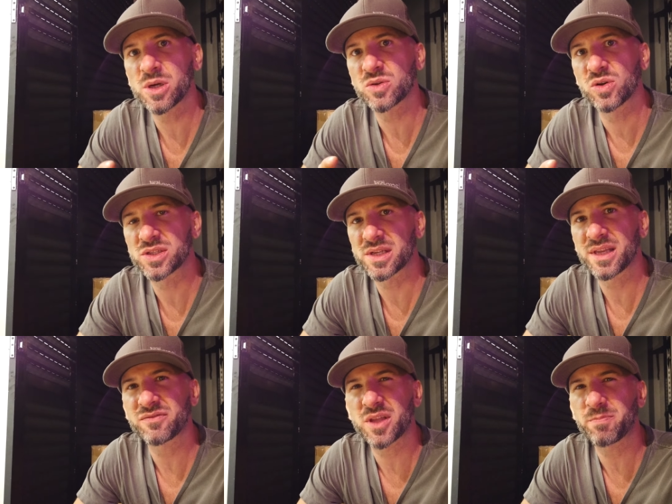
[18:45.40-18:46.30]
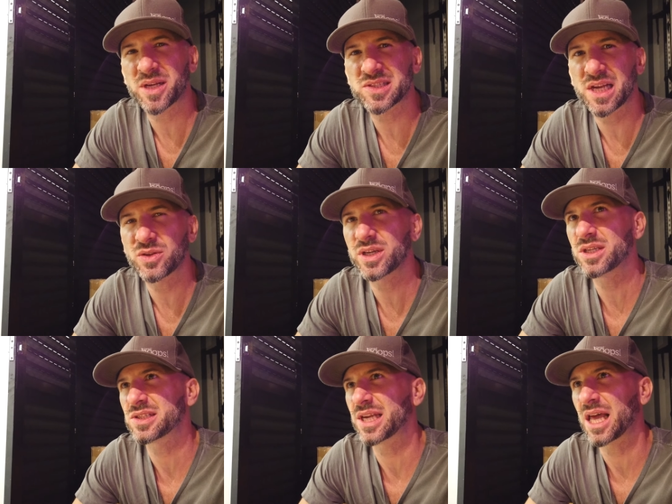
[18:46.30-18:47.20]
uma coisa, deve ter passado
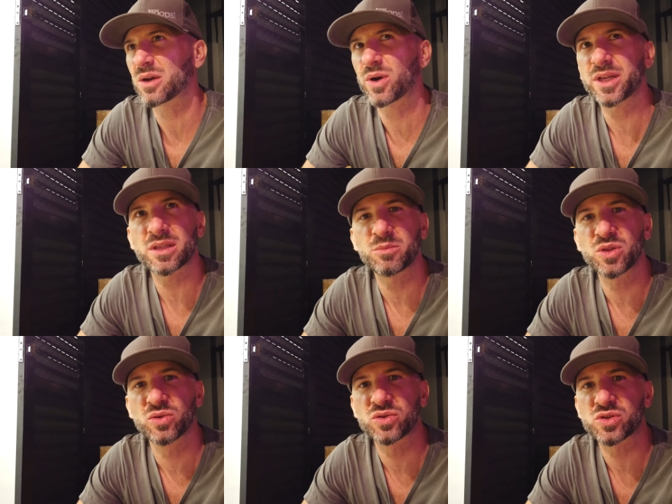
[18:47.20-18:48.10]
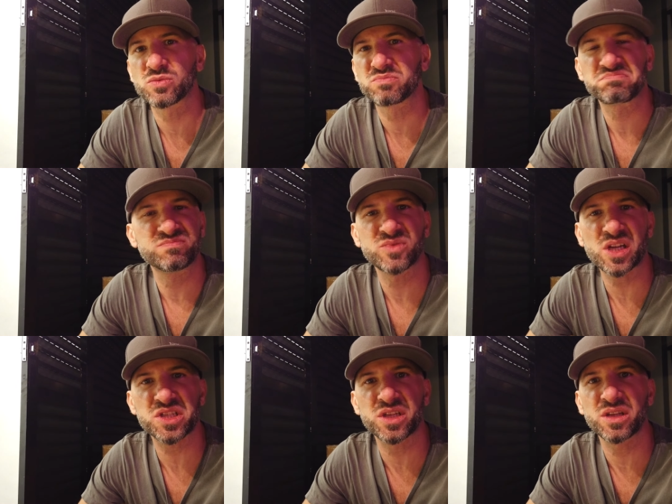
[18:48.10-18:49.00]
aí, sei lá, 40 minutos,
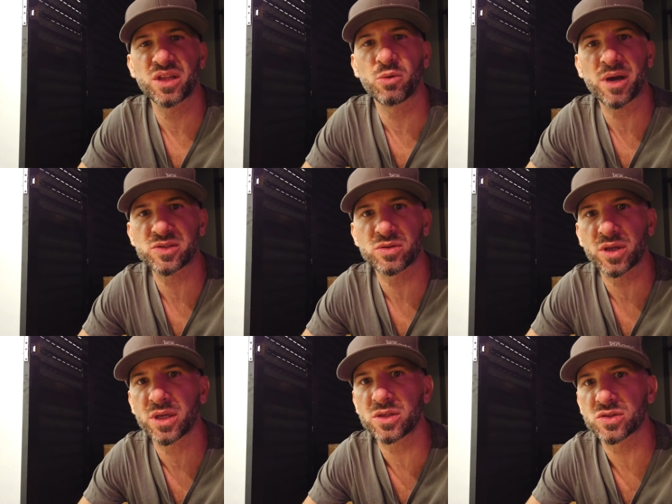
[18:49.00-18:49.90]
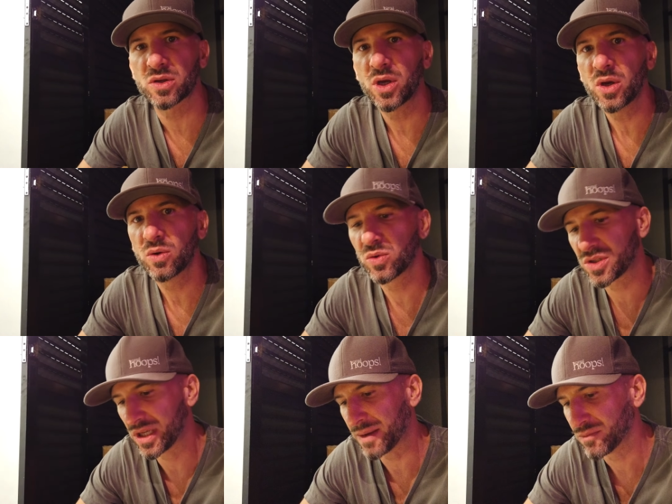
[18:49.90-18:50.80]
acho que não mais do que isso, o que é